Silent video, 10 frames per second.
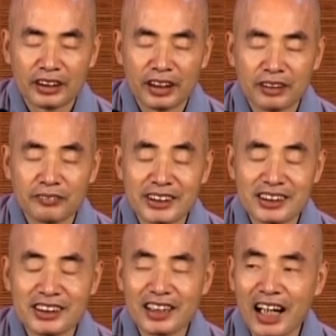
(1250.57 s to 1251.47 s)
然后把
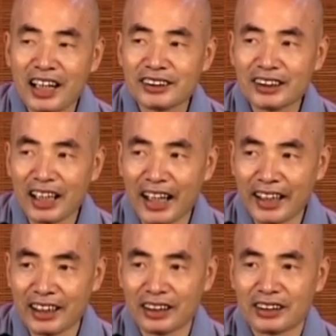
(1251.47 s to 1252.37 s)
心安下
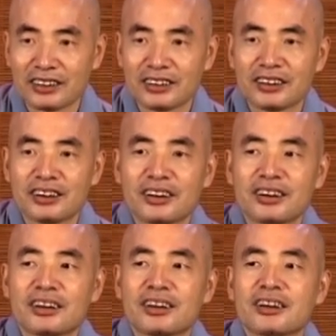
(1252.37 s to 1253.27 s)
来了，
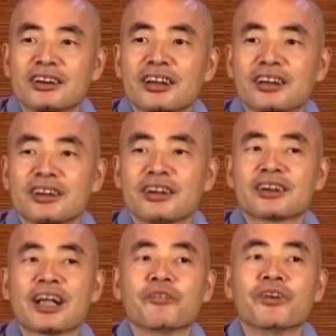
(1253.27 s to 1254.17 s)
这个时候
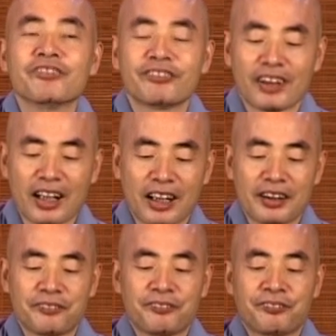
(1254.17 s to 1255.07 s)
再闻法，